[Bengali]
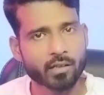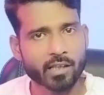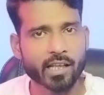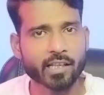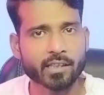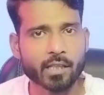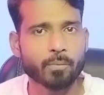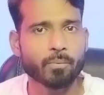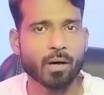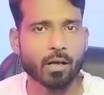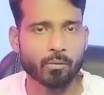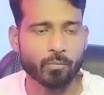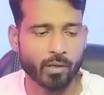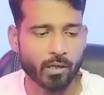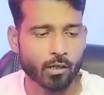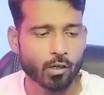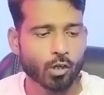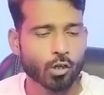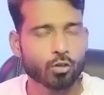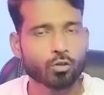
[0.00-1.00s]
দেখতে
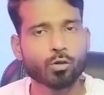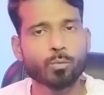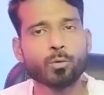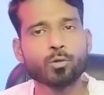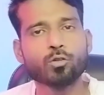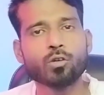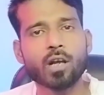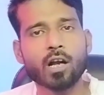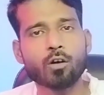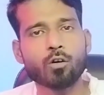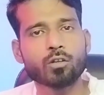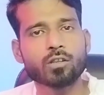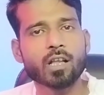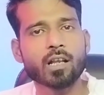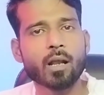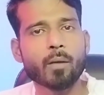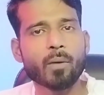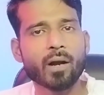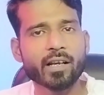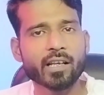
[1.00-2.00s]
পারবেন তো বন্ধুরা
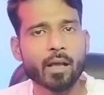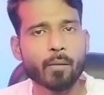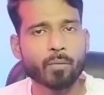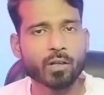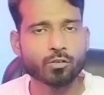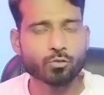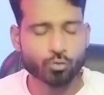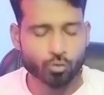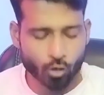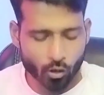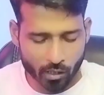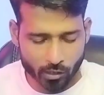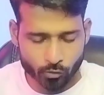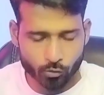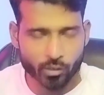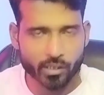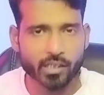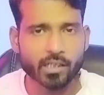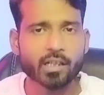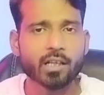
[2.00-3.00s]
কথা না বাড়ি আমরা
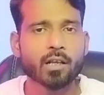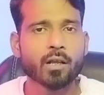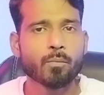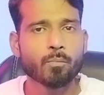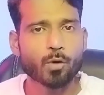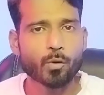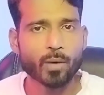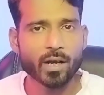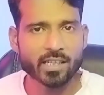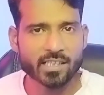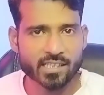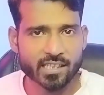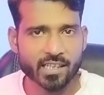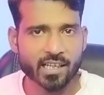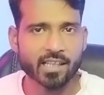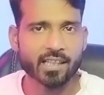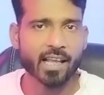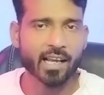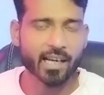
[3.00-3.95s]
সরাসরি মোবাইল স্ক্রিনে